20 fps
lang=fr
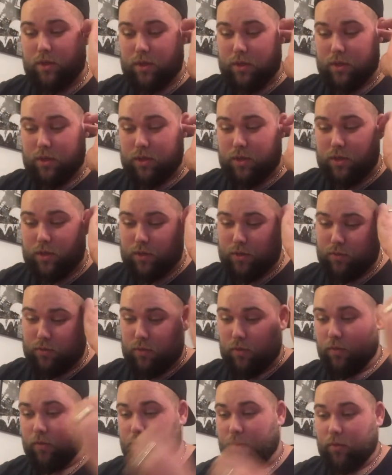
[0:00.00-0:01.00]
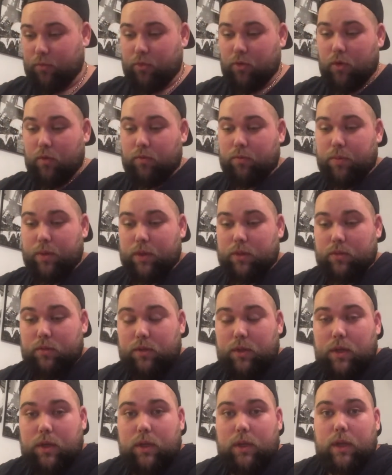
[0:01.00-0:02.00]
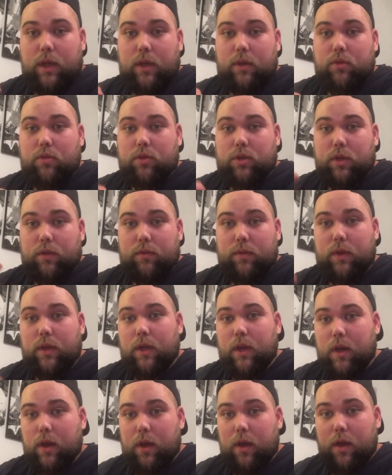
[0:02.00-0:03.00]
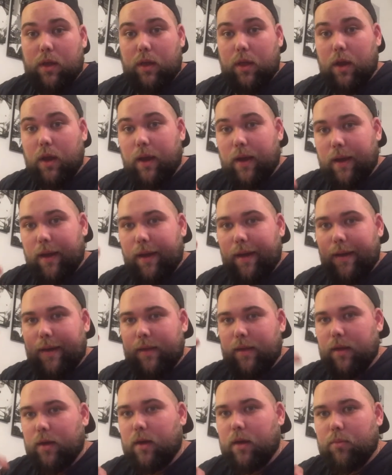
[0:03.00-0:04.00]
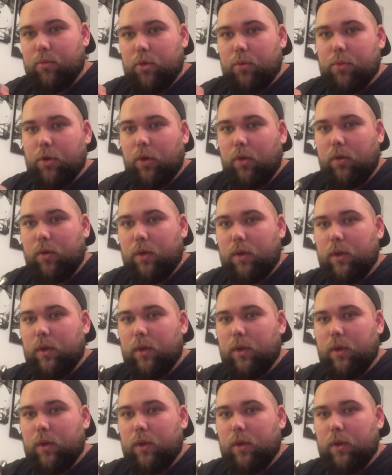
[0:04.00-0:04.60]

Là, je vais enfin pouvoir vous présenter les die que j'ai fait il y, a, il, y a, ah, un moment.